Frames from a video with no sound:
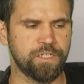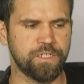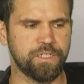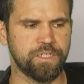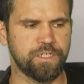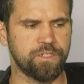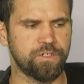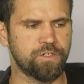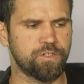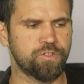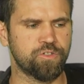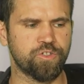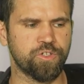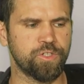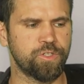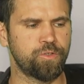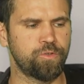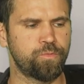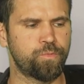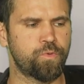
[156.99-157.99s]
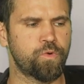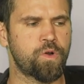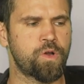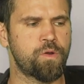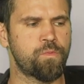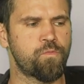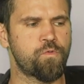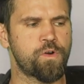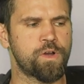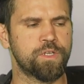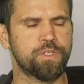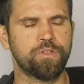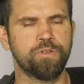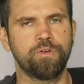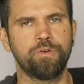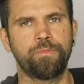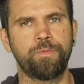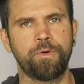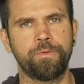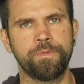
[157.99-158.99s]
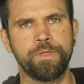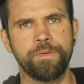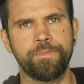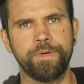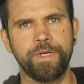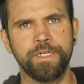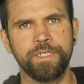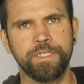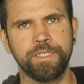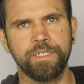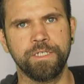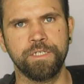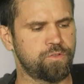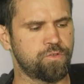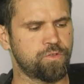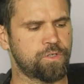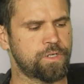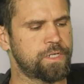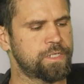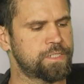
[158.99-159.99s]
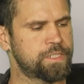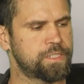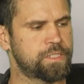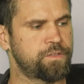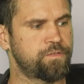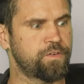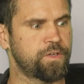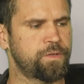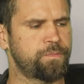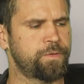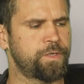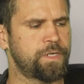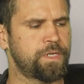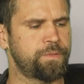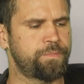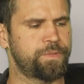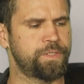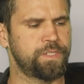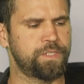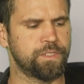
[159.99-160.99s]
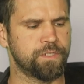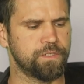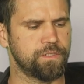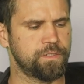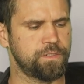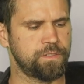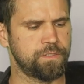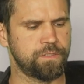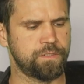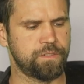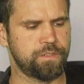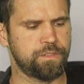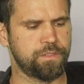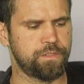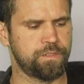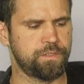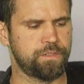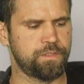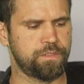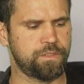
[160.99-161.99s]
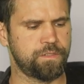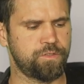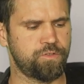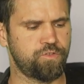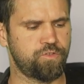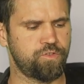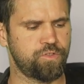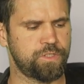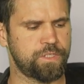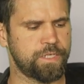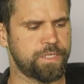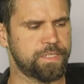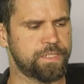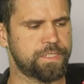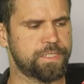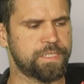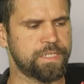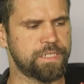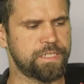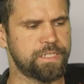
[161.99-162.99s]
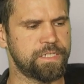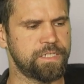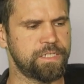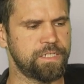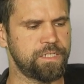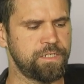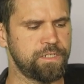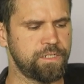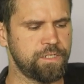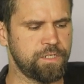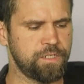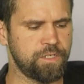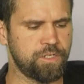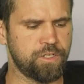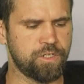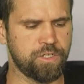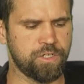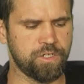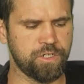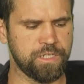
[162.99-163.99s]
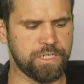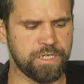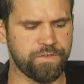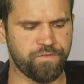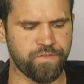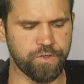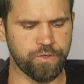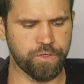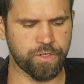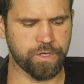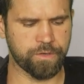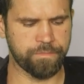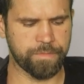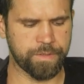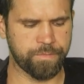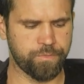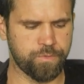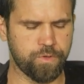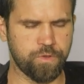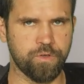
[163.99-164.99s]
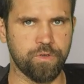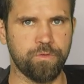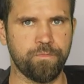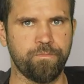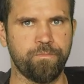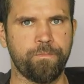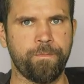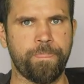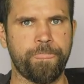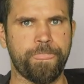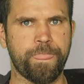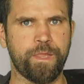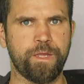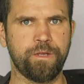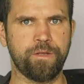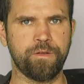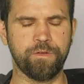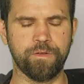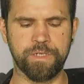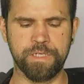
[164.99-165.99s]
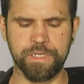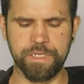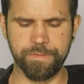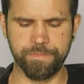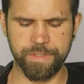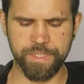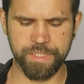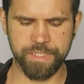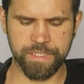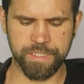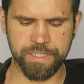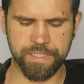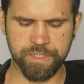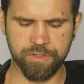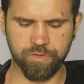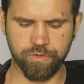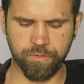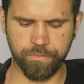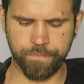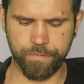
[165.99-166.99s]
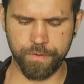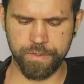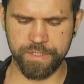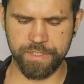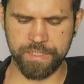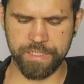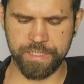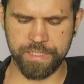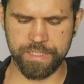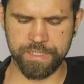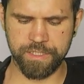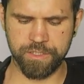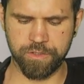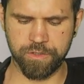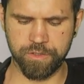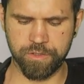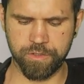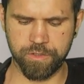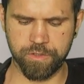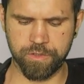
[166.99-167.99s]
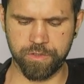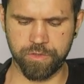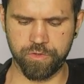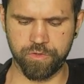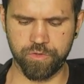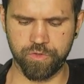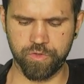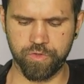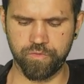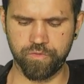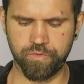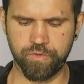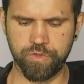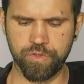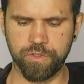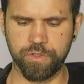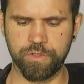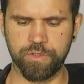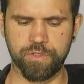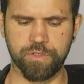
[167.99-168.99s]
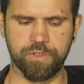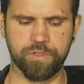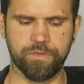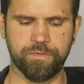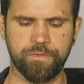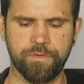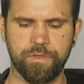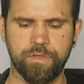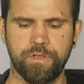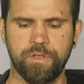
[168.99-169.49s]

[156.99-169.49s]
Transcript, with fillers: Et j'en ai eu pour un mois sur le premier pack. Donc là, c'était vraiment rapide. Hein juste à installer. Euh, il a fallu quand même euh, éliminer les toutes petites traces de, soudure, euh,